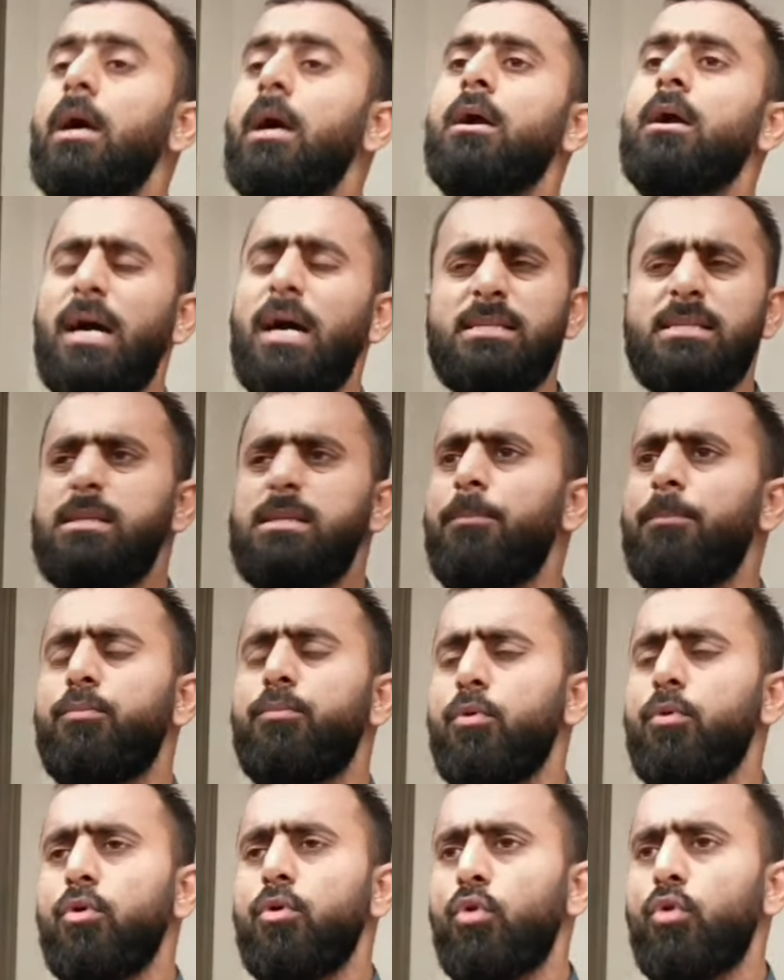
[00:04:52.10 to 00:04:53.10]
काजी साहब
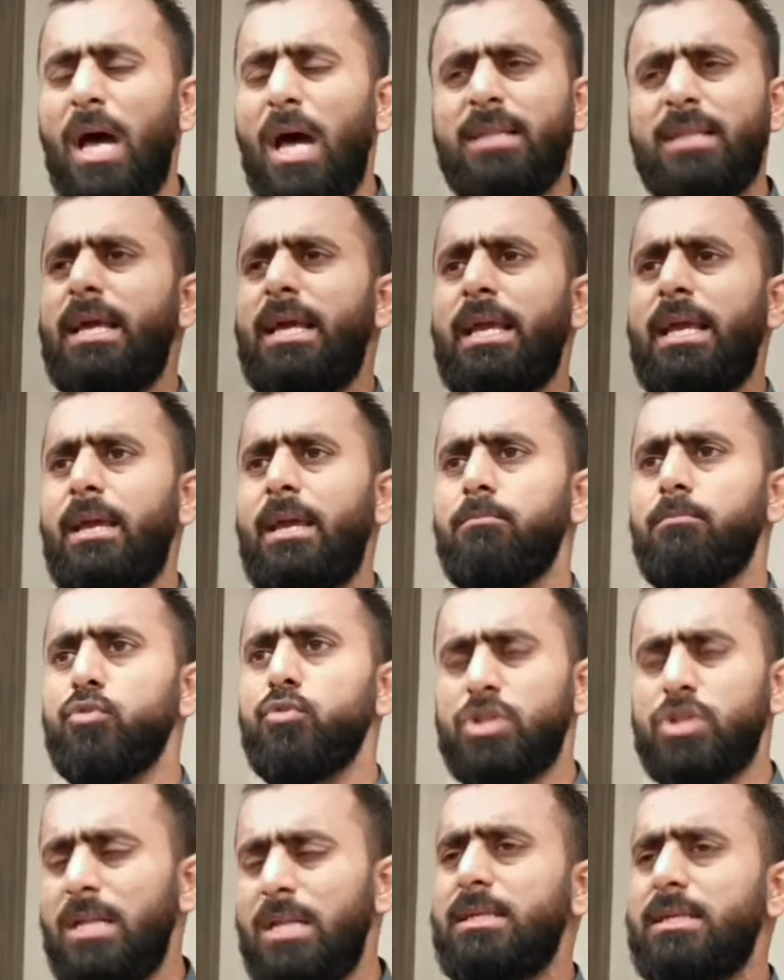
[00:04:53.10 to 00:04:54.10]
उड़ा देंगे
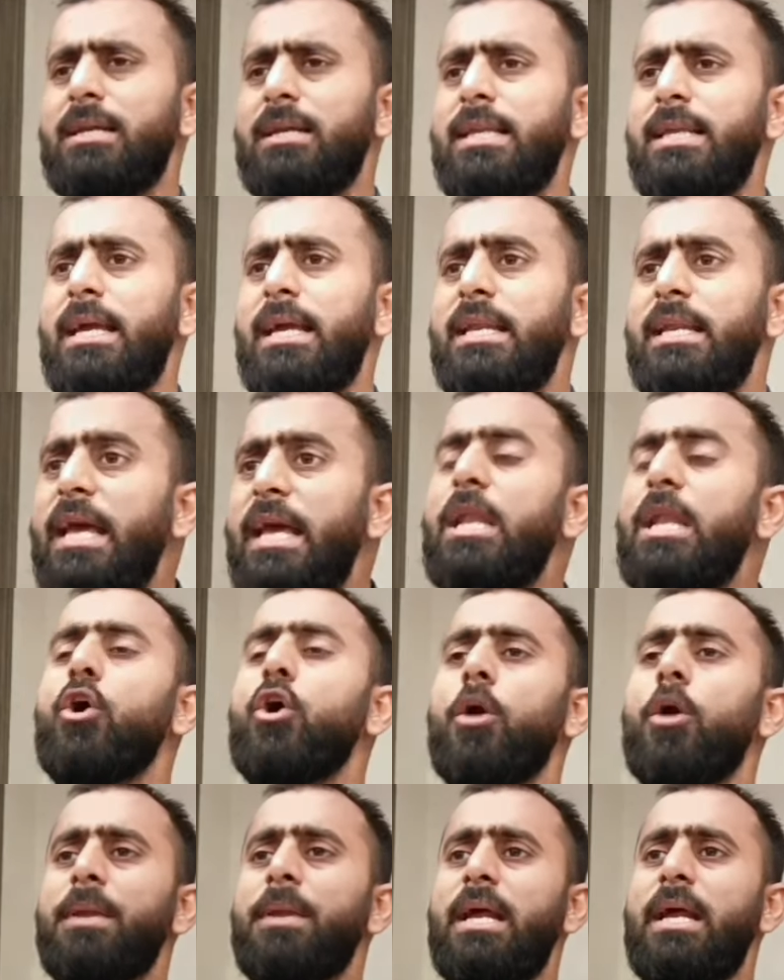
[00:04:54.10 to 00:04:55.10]
मुस्तरद कर देंगे नई
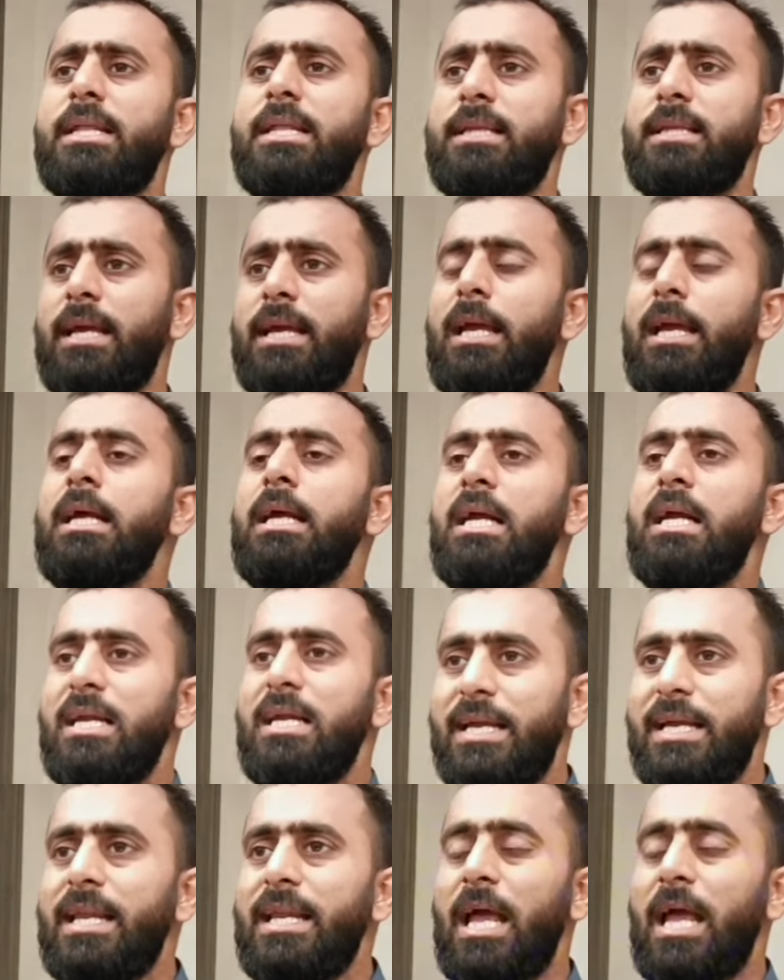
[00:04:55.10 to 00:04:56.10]
रिकॉर्ड लाने देंगे
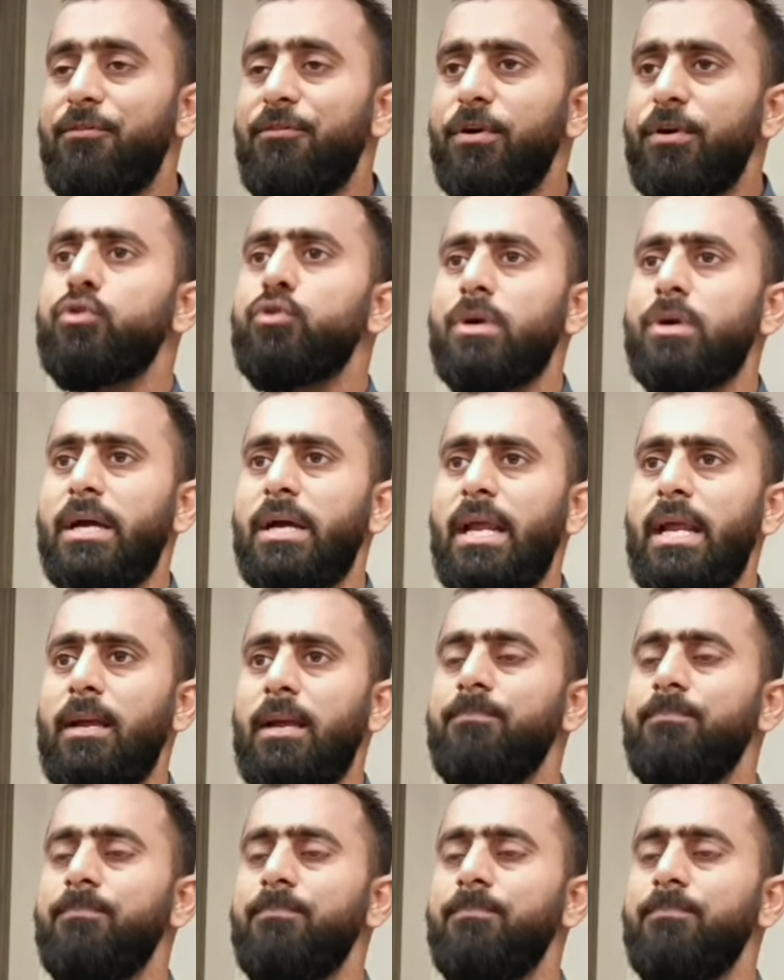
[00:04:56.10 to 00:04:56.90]
लेकिन एफर्ट तो करें